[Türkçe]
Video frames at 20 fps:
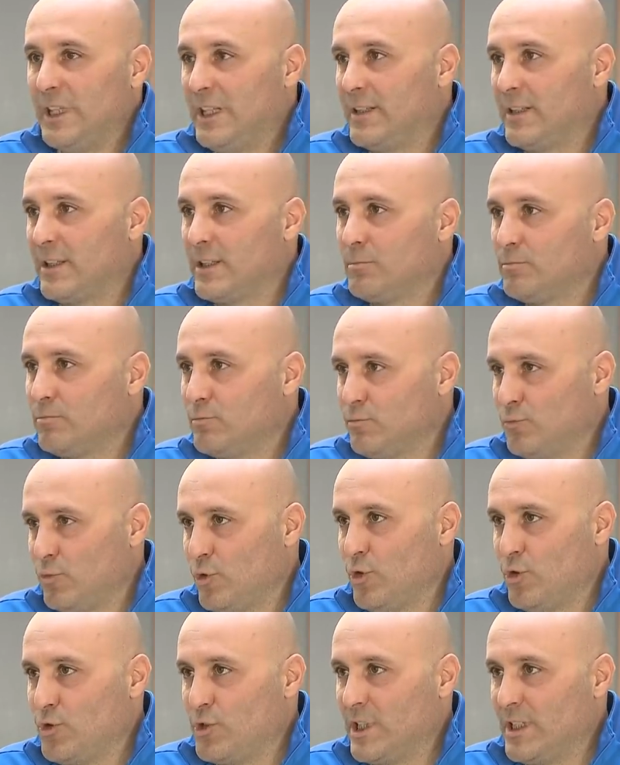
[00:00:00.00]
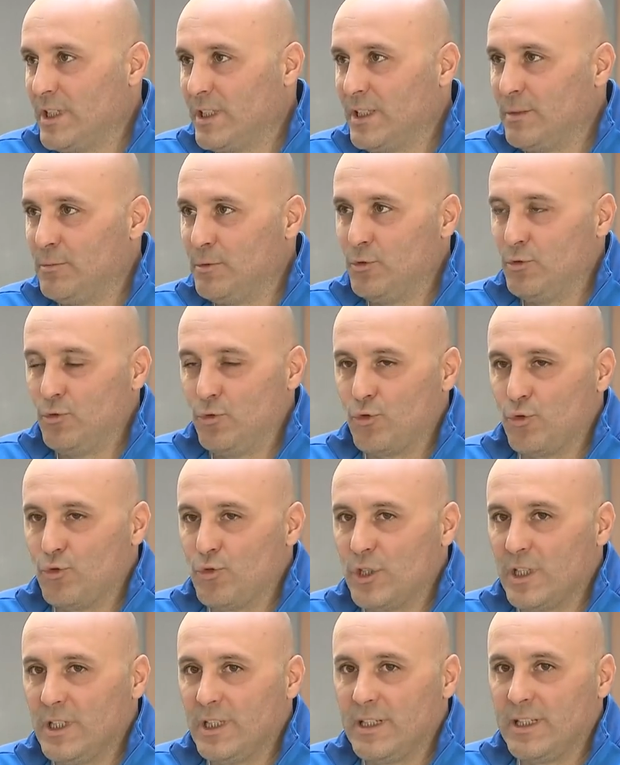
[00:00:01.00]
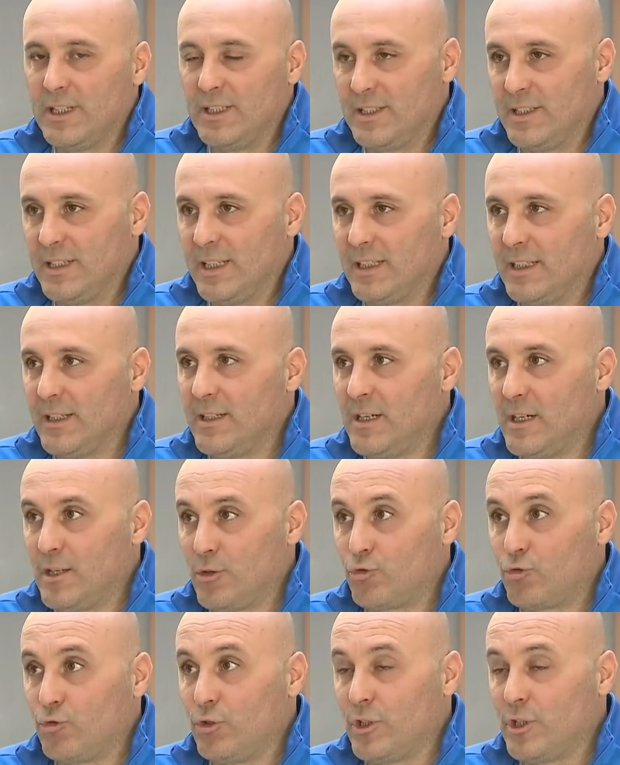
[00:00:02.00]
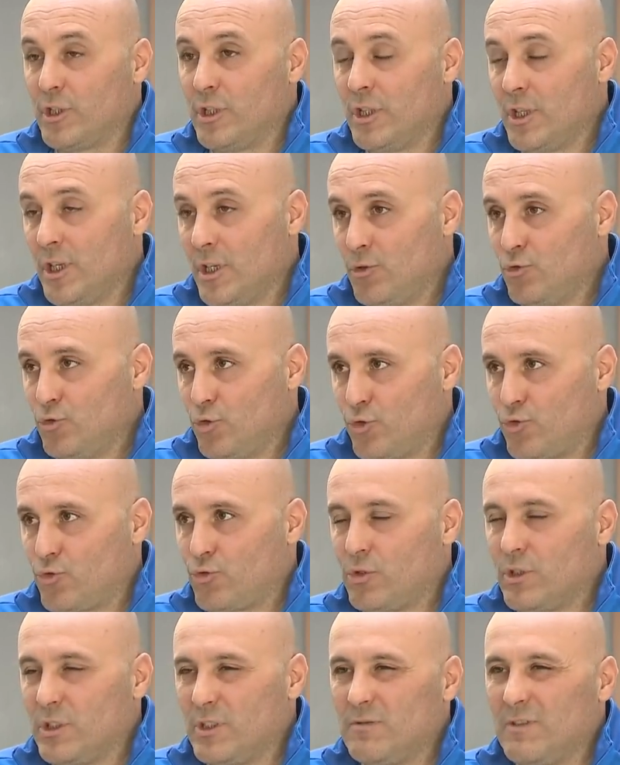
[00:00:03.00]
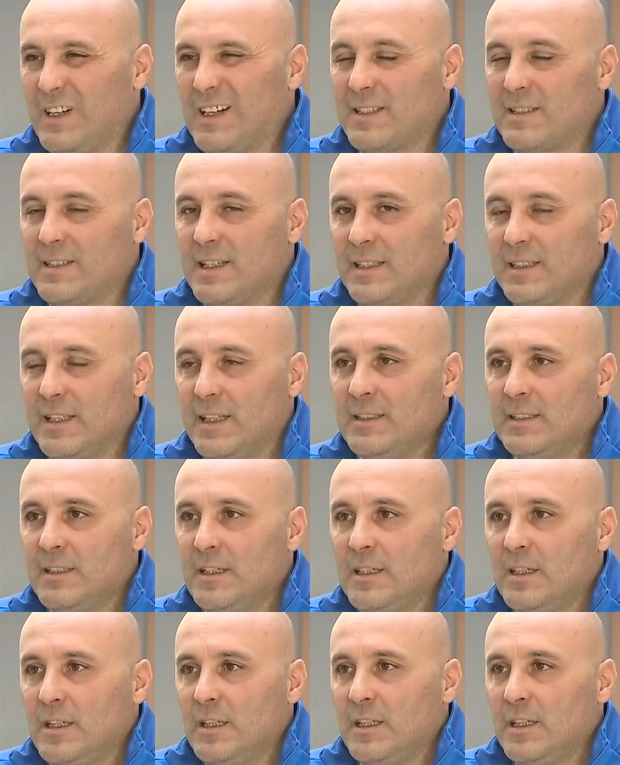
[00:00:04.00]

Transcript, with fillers: milli takım öncelikli düşünceleri, istekleri, arzuları, coşkuları var zaten.